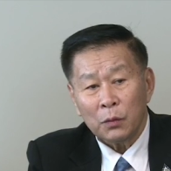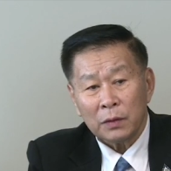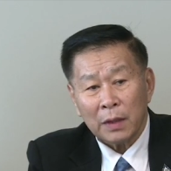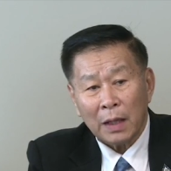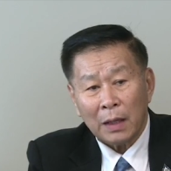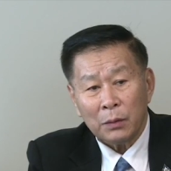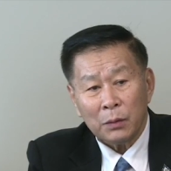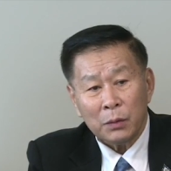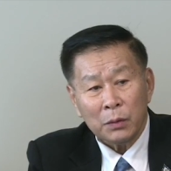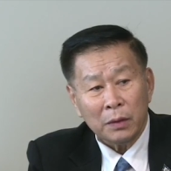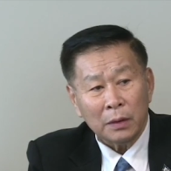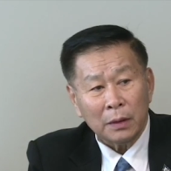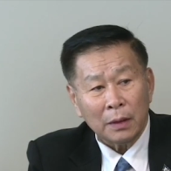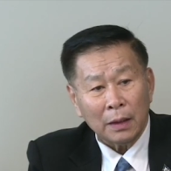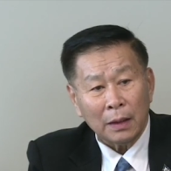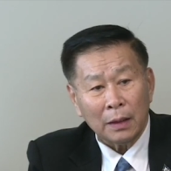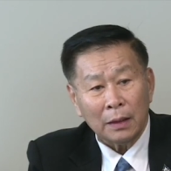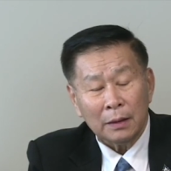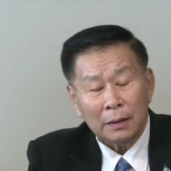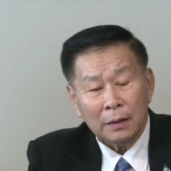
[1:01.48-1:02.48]
ลูกสาวคุณ
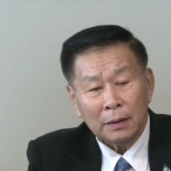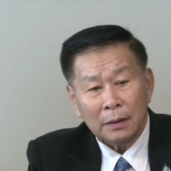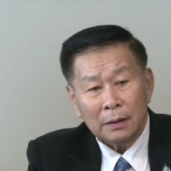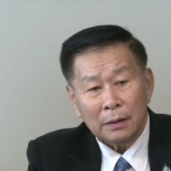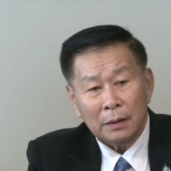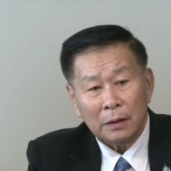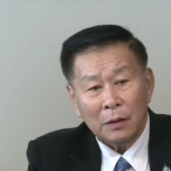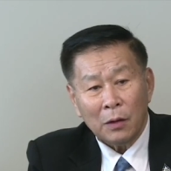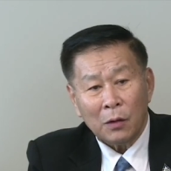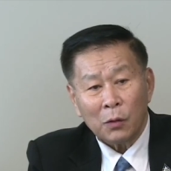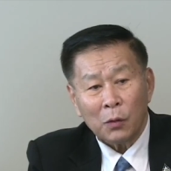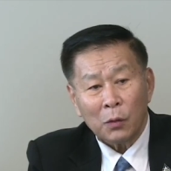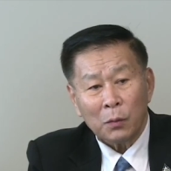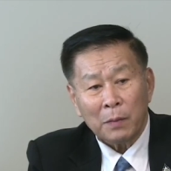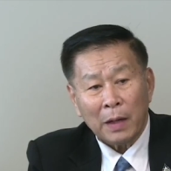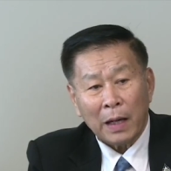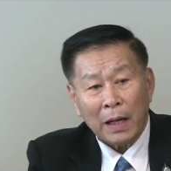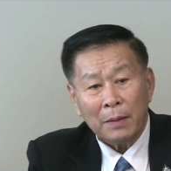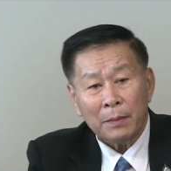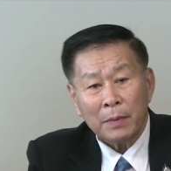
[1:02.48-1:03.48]
หรือออกก
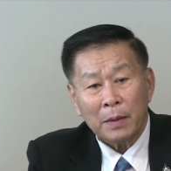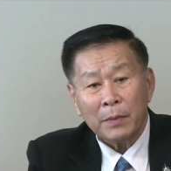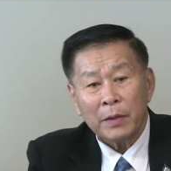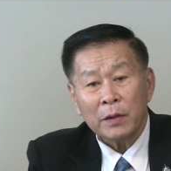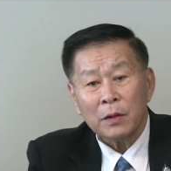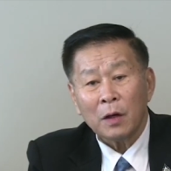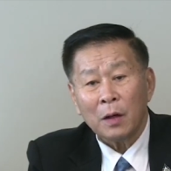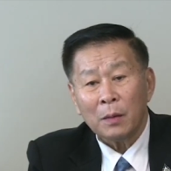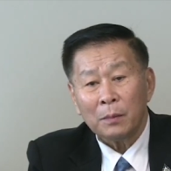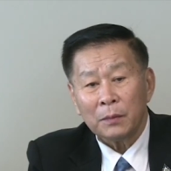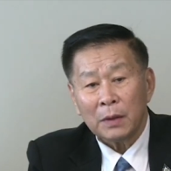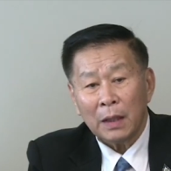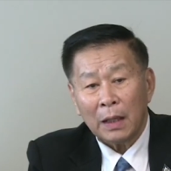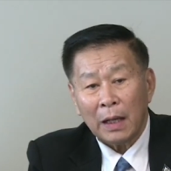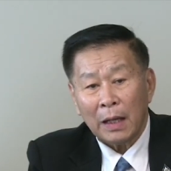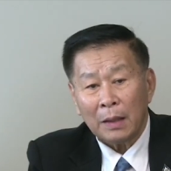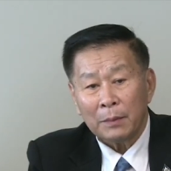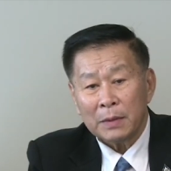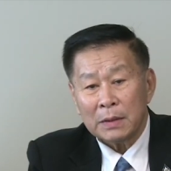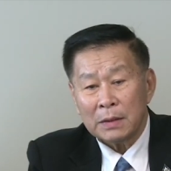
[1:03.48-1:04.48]
ฎหมายมาไม่ยอมแถ
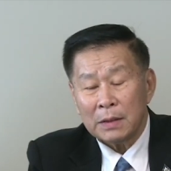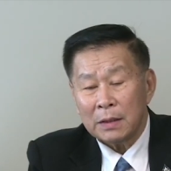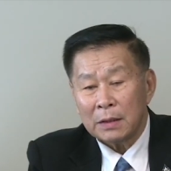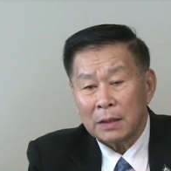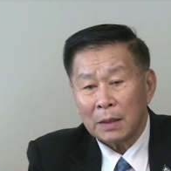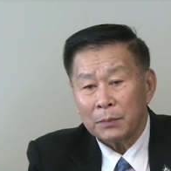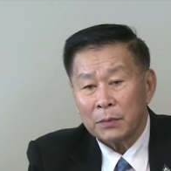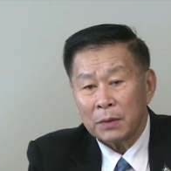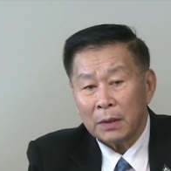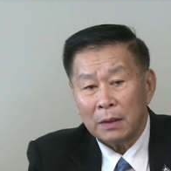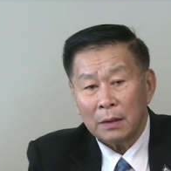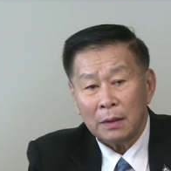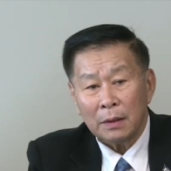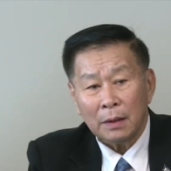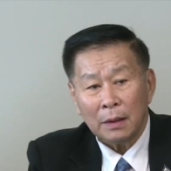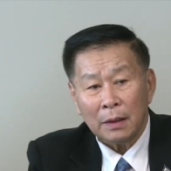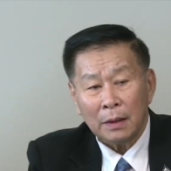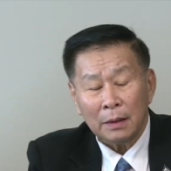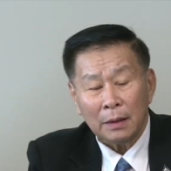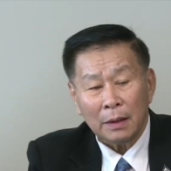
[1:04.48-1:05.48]
ลงบัญชีทรัพย์สิน
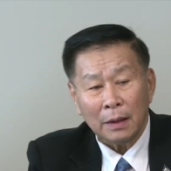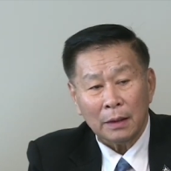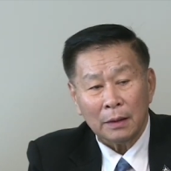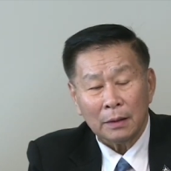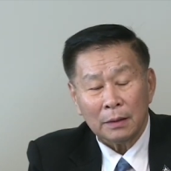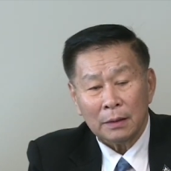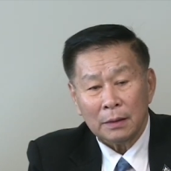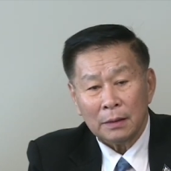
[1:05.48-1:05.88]
นะ